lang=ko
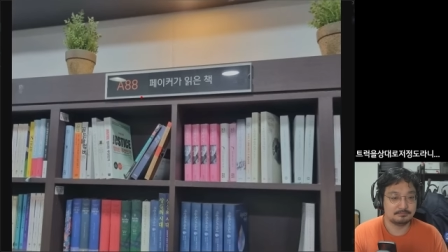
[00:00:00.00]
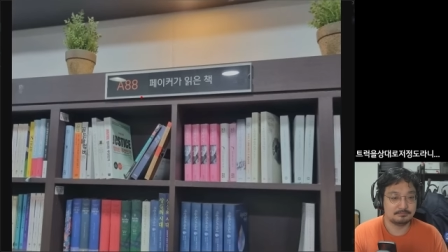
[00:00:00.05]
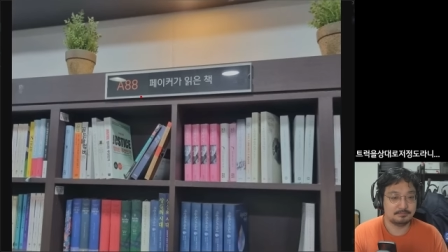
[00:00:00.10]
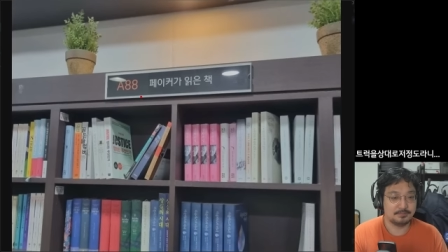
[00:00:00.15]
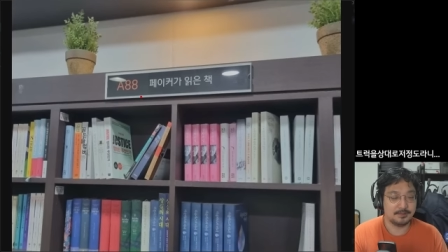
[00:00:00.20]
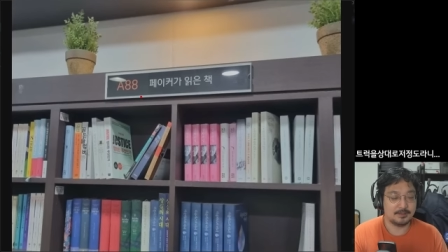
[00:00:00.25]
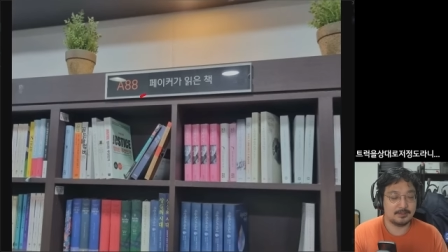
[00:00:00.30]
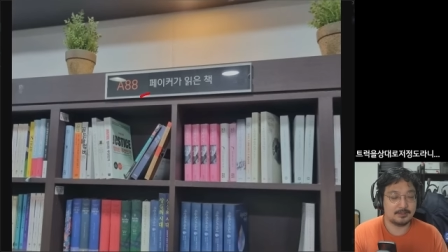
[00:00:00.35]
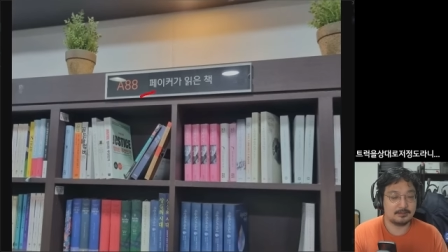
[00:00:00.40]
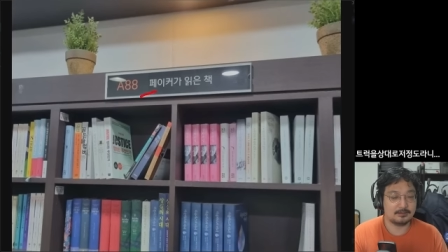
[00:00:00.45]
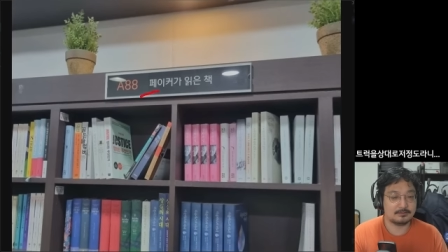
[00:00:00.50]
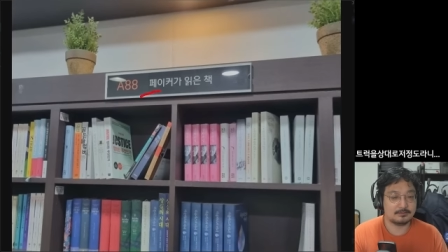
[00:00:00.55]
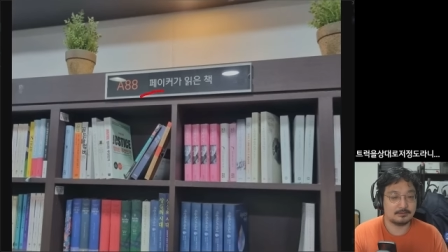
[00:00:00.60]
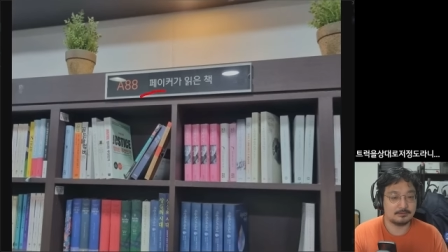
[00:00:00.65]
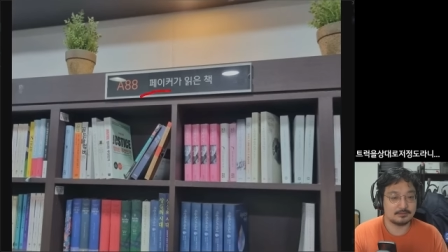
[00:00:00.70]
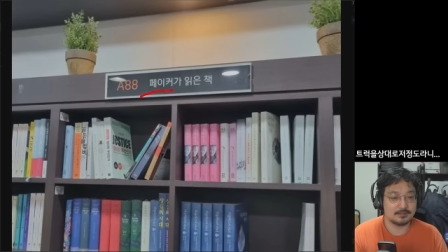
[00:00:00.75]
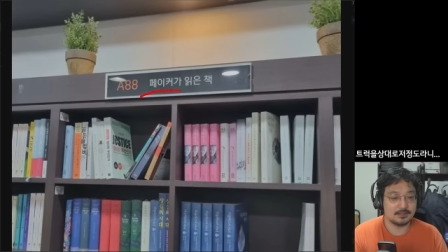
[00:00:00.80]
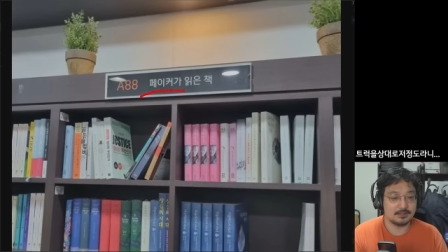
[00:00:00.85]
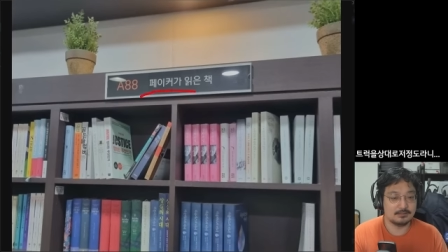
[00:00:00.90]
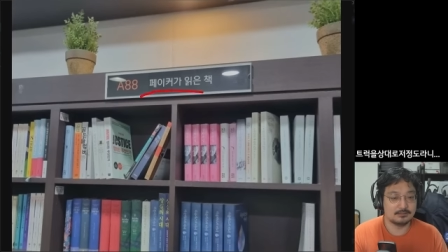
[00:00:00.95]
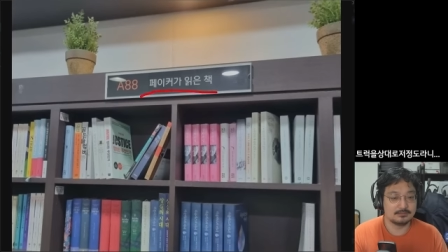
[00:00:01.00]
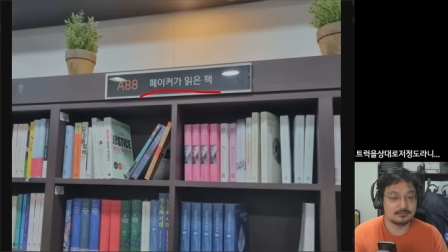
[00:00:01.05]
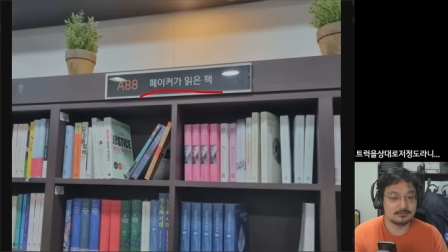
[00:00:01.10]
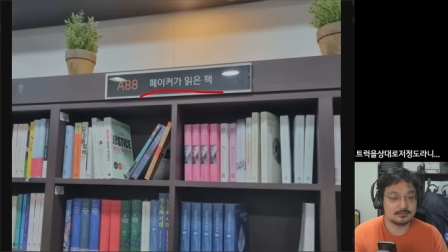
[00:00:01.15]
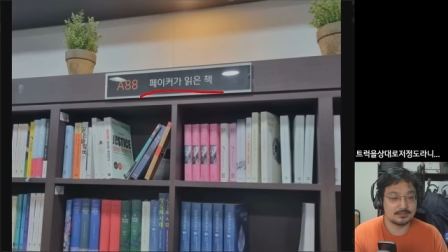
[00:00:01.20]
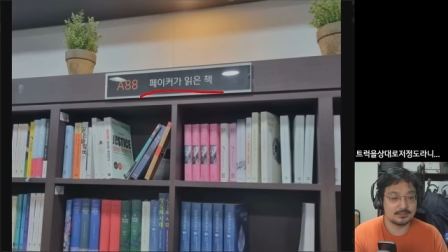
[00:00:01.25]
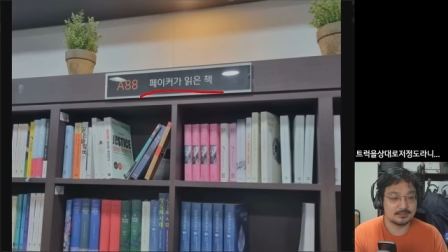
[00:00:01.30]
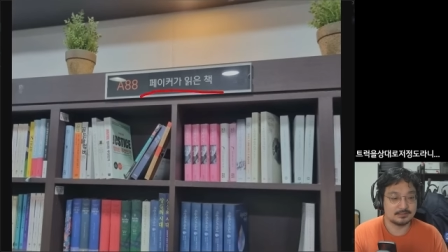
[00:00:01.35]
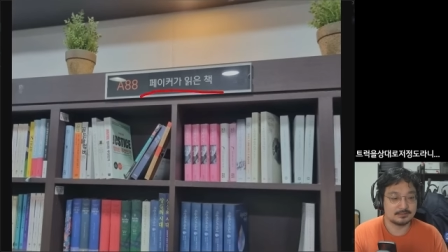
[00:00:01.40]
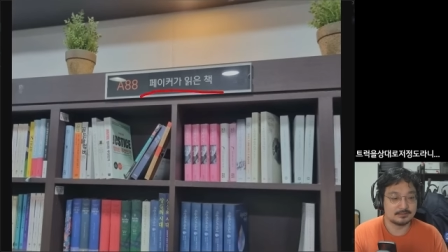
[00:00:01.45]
페이커가 읽은 책